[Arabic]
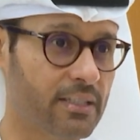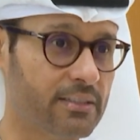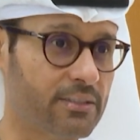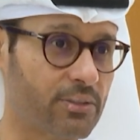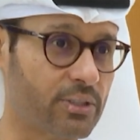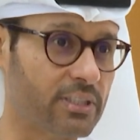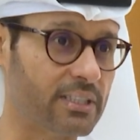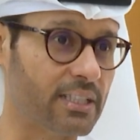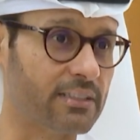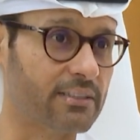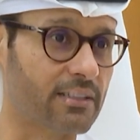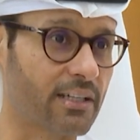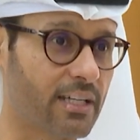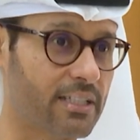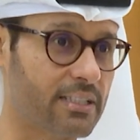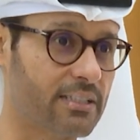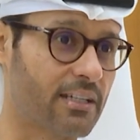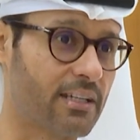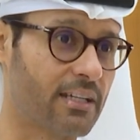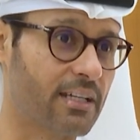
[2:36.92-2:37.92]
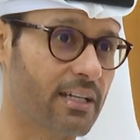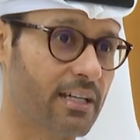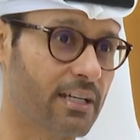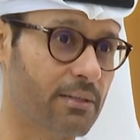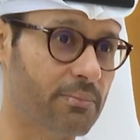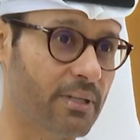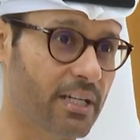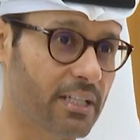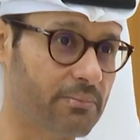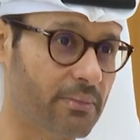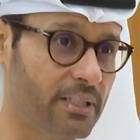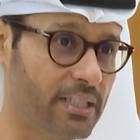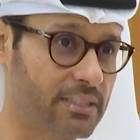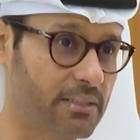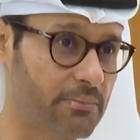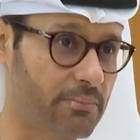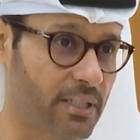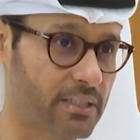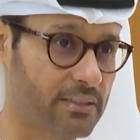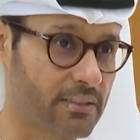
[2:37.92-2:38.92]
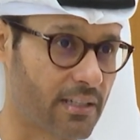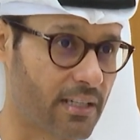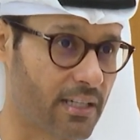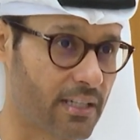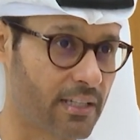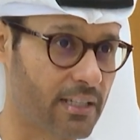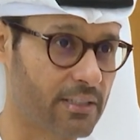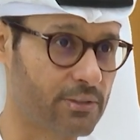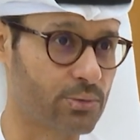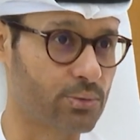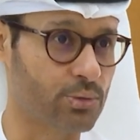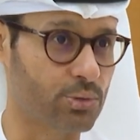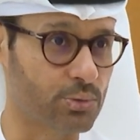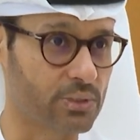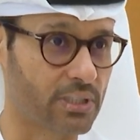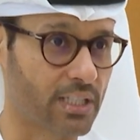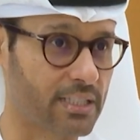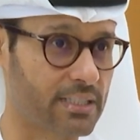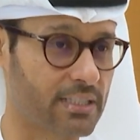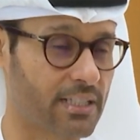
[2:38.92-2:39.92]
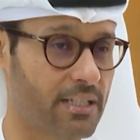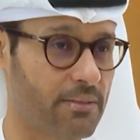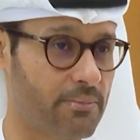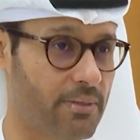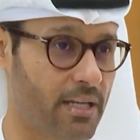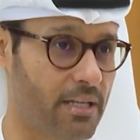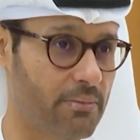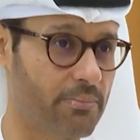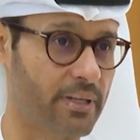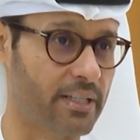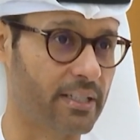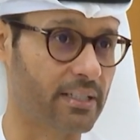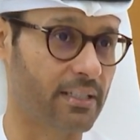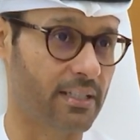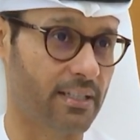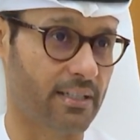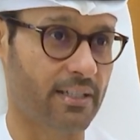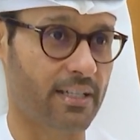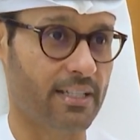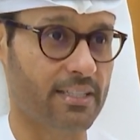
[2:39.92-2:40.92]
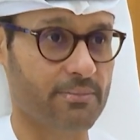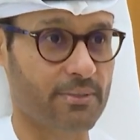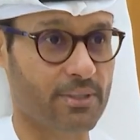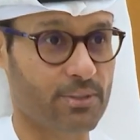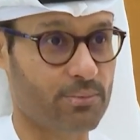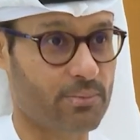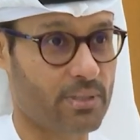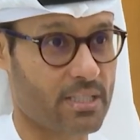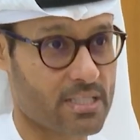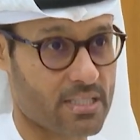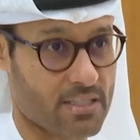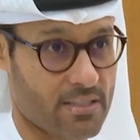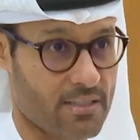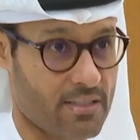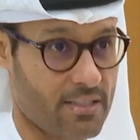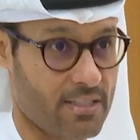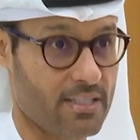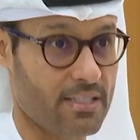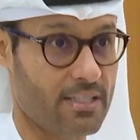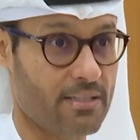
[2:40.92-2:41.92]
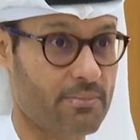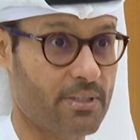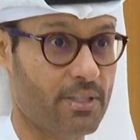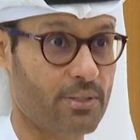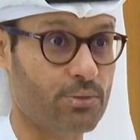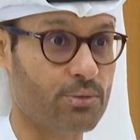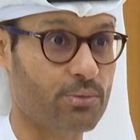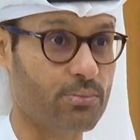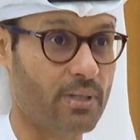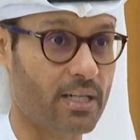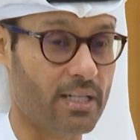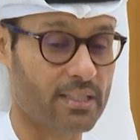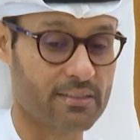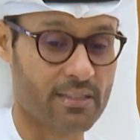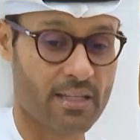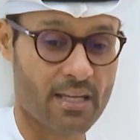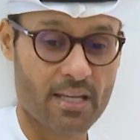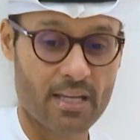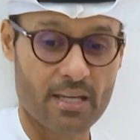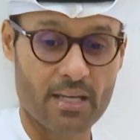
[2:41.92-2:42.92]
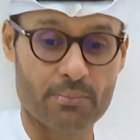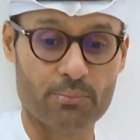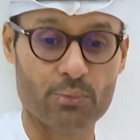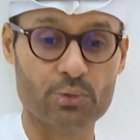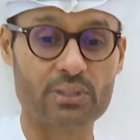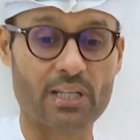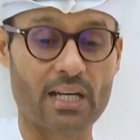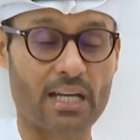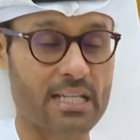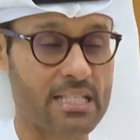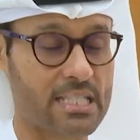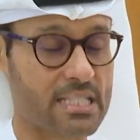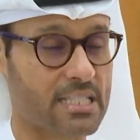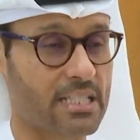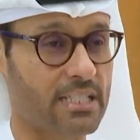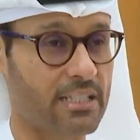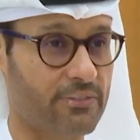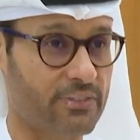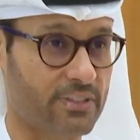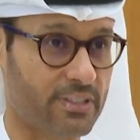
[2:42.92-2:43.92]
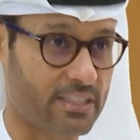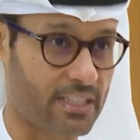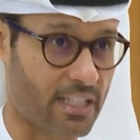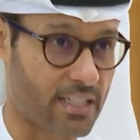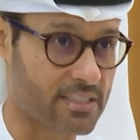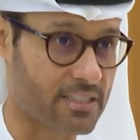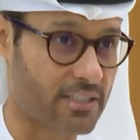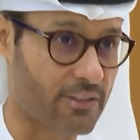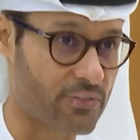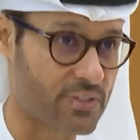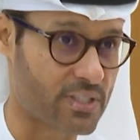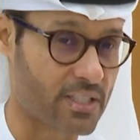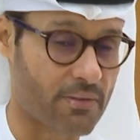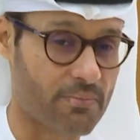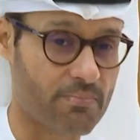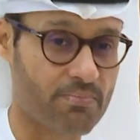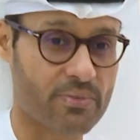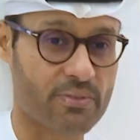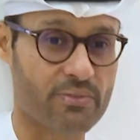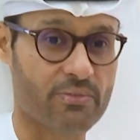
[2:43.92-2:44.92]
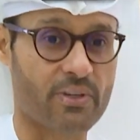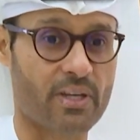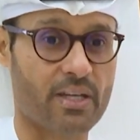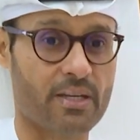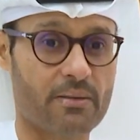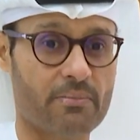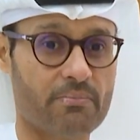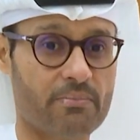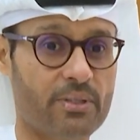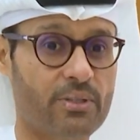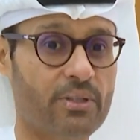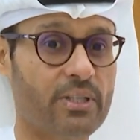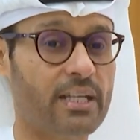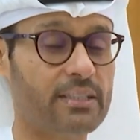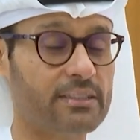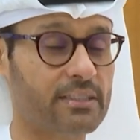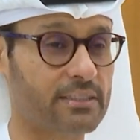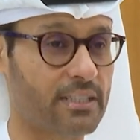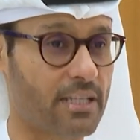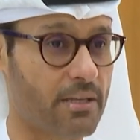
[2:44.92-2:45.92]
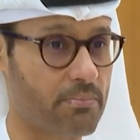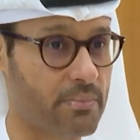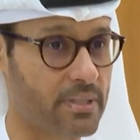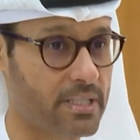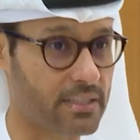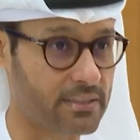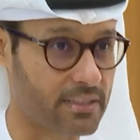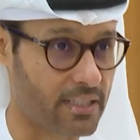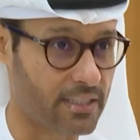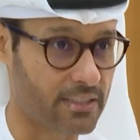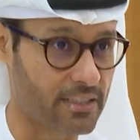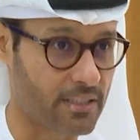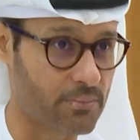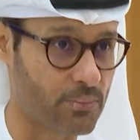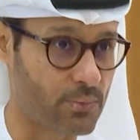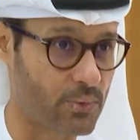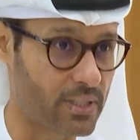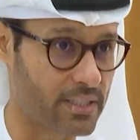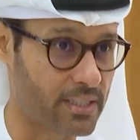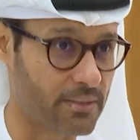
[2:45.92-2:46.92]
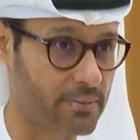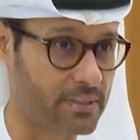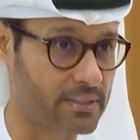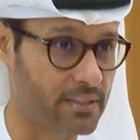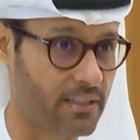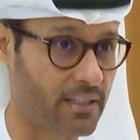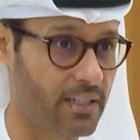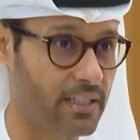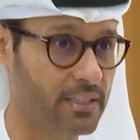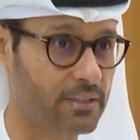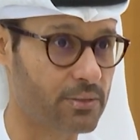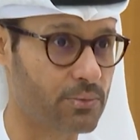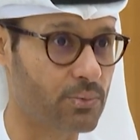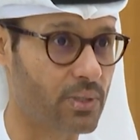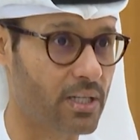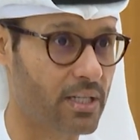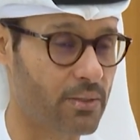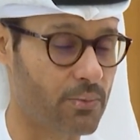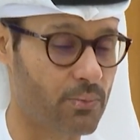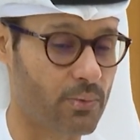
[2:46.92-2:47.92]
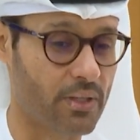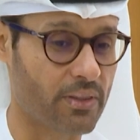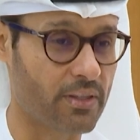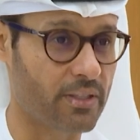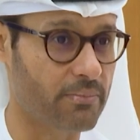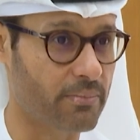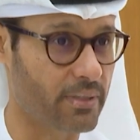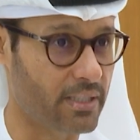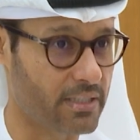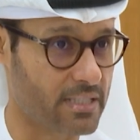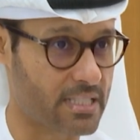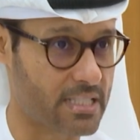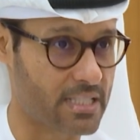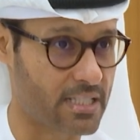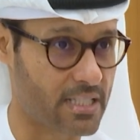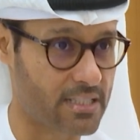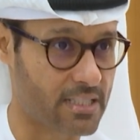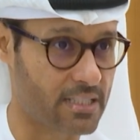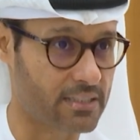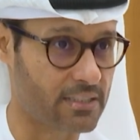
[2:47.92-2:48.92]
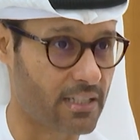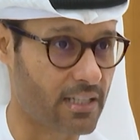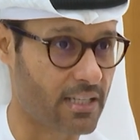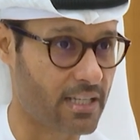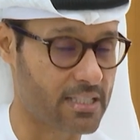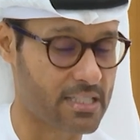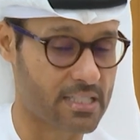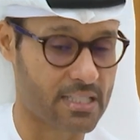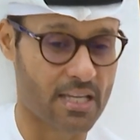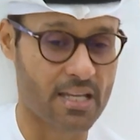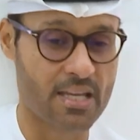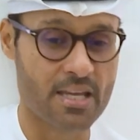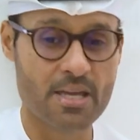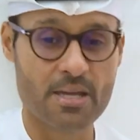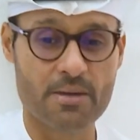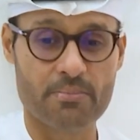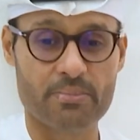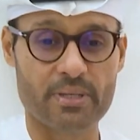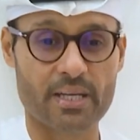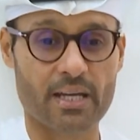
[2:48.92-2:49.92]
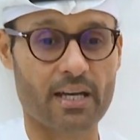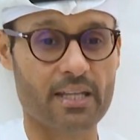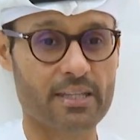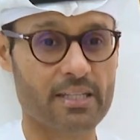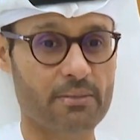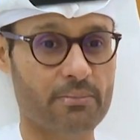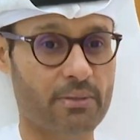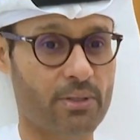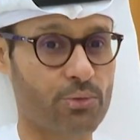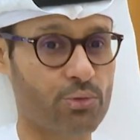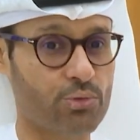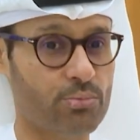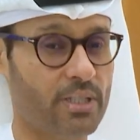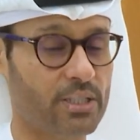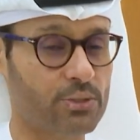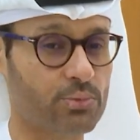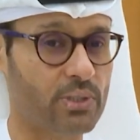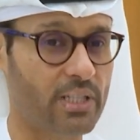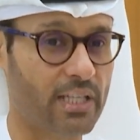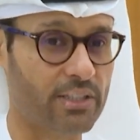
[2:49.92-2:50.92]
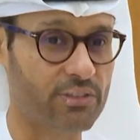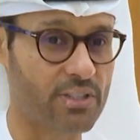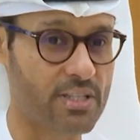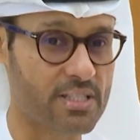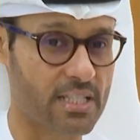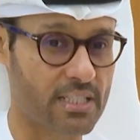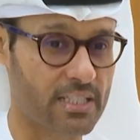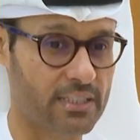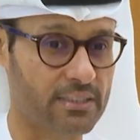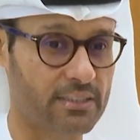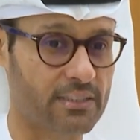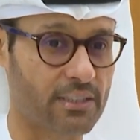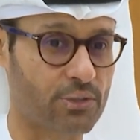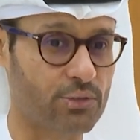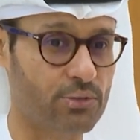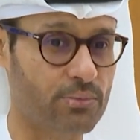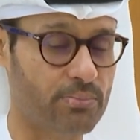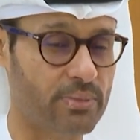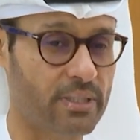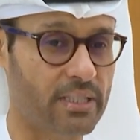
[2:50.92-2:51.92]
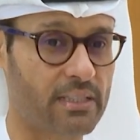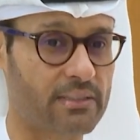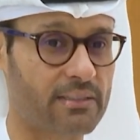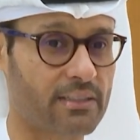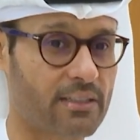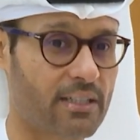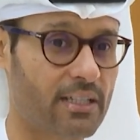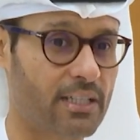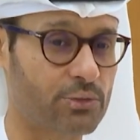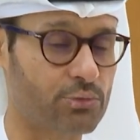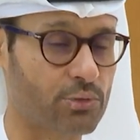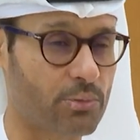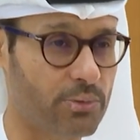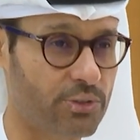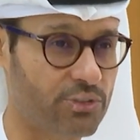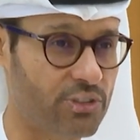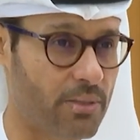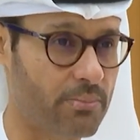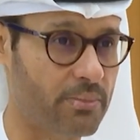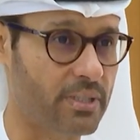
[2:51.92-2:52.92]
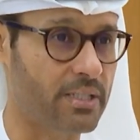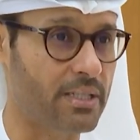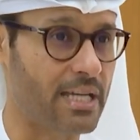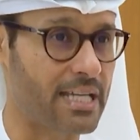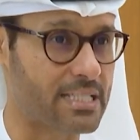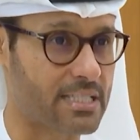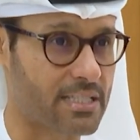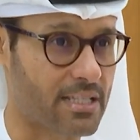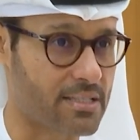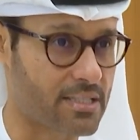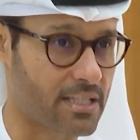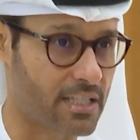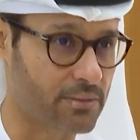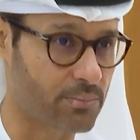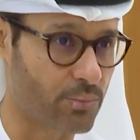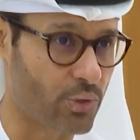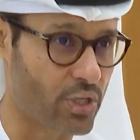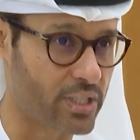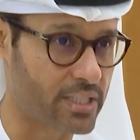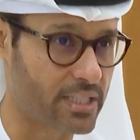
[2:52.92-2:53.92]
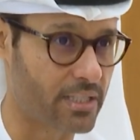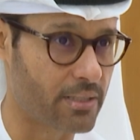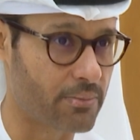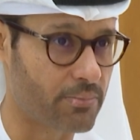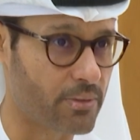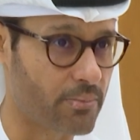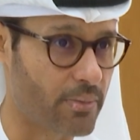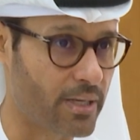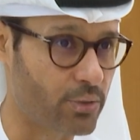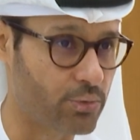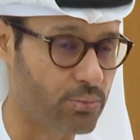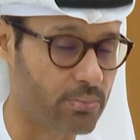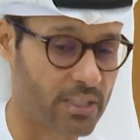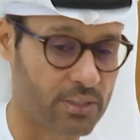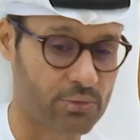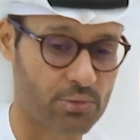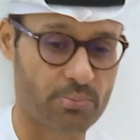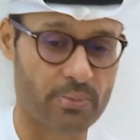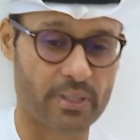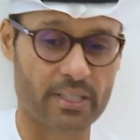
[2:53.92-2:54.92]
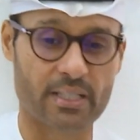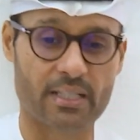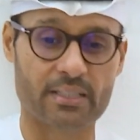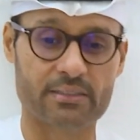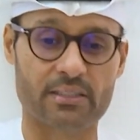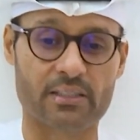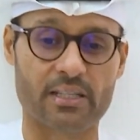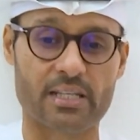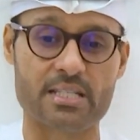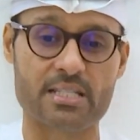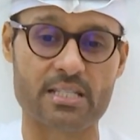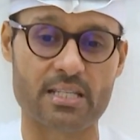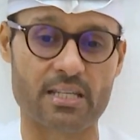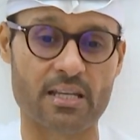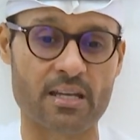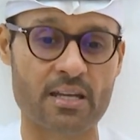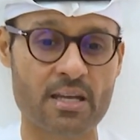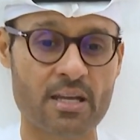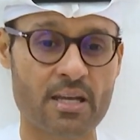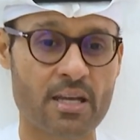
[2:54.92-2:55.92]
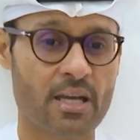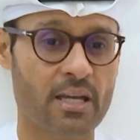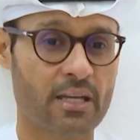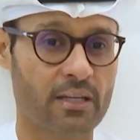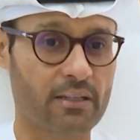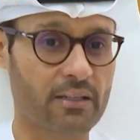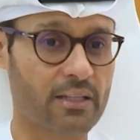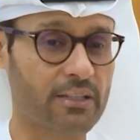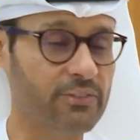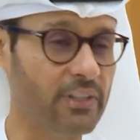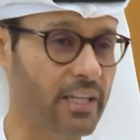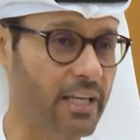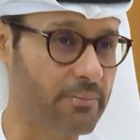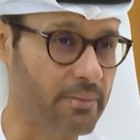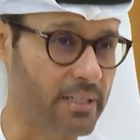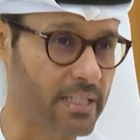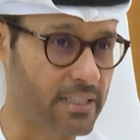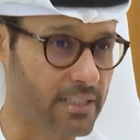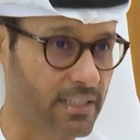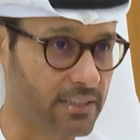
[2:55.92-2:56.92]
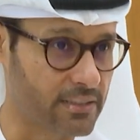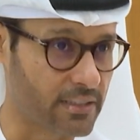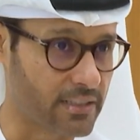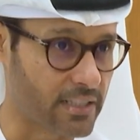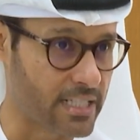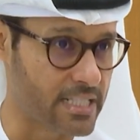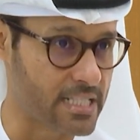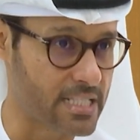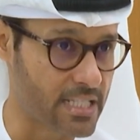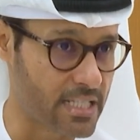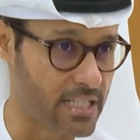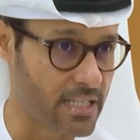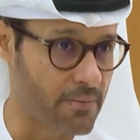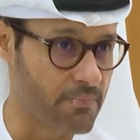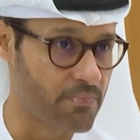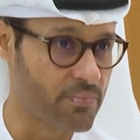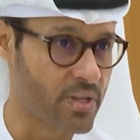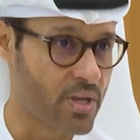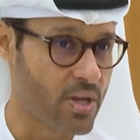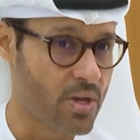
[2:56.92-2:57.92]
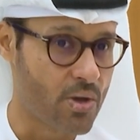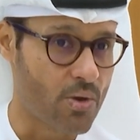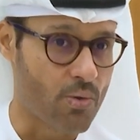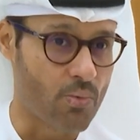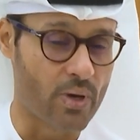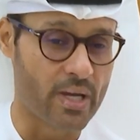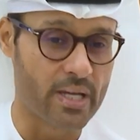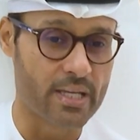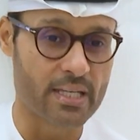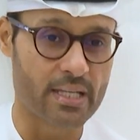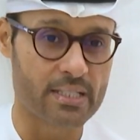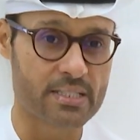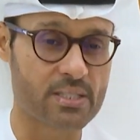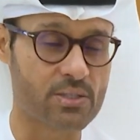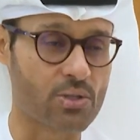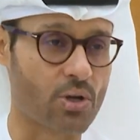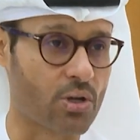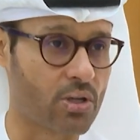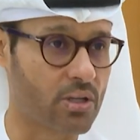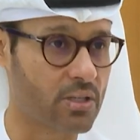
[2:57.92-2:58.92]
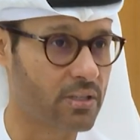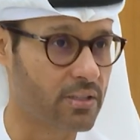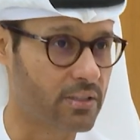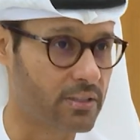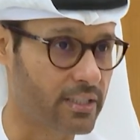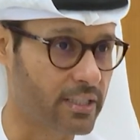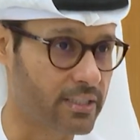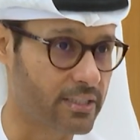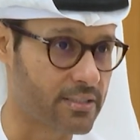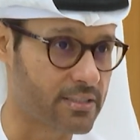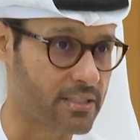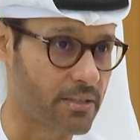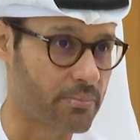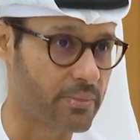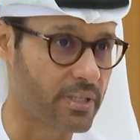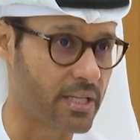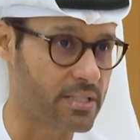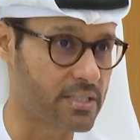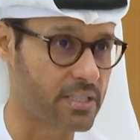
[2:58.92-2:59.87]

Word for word: تريد ان تغيرها بعد ما يتم اختراقها تروح وتغيرها مع البنك لا هذه معلومات صحيه معلومات متاصله في الشخص نفسه فمن هنا اتت اهميه ايضا مواكبه ذلك ووضع بعض السياسات الخاصه بهذه المنظومات والاجهزه التي تقوم بالتقاط وبجمع حساسات معينه بالمعلومات والبيانات الرئيسيه. غرف العمليات الرئيسيه وهي السوك نحن نسميها